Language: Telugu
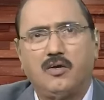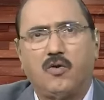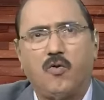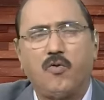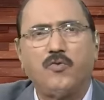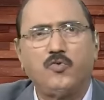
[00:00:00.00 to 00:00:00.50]

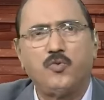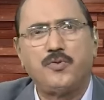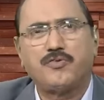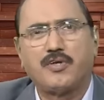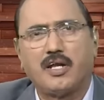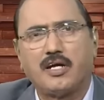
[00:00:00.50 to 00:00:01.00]
గౌరవం
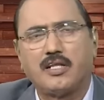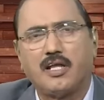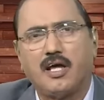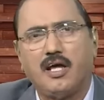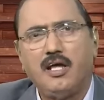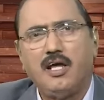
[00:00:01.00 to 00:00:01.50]
చూపించాలి
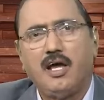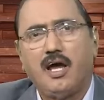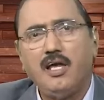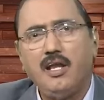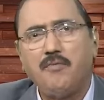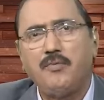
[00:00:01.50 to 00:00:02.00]
కదా
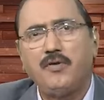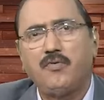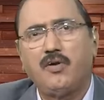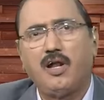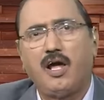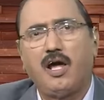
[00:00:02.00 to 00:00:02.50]
అయినప్పటికి
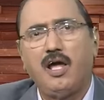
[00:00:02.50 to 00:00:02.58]
కూడా